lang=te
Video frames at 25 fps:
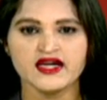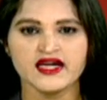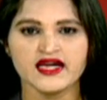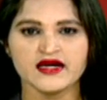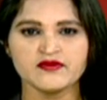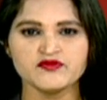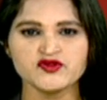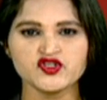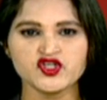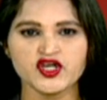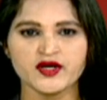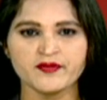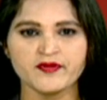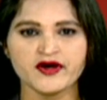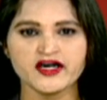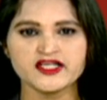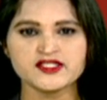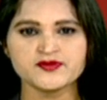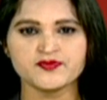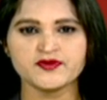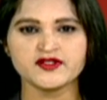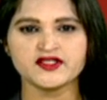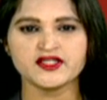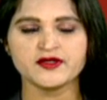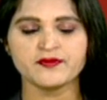ఎంజీఎం
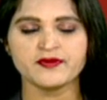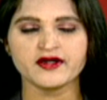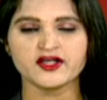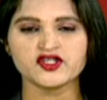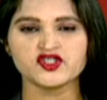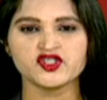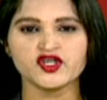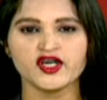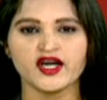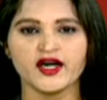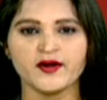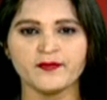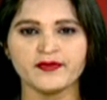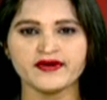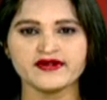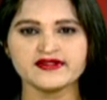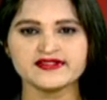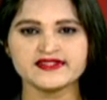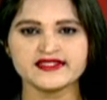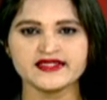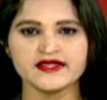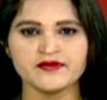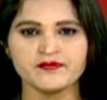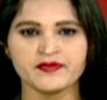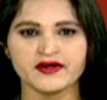ఆసుపత్రి ప్రక్షాళనపై
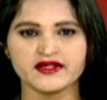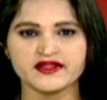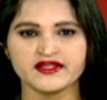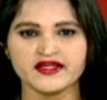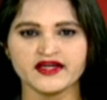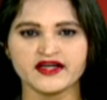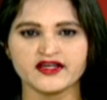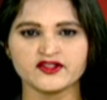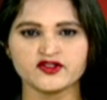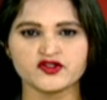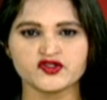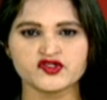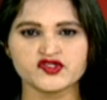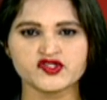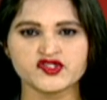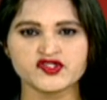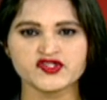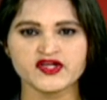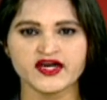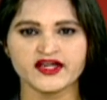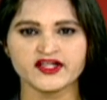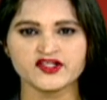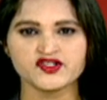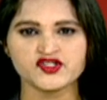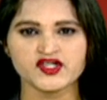సీఎం ప్రత్యేక దృష్టి
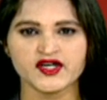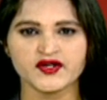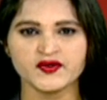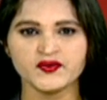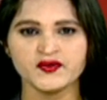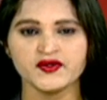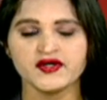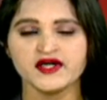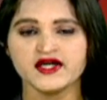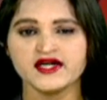సారించారు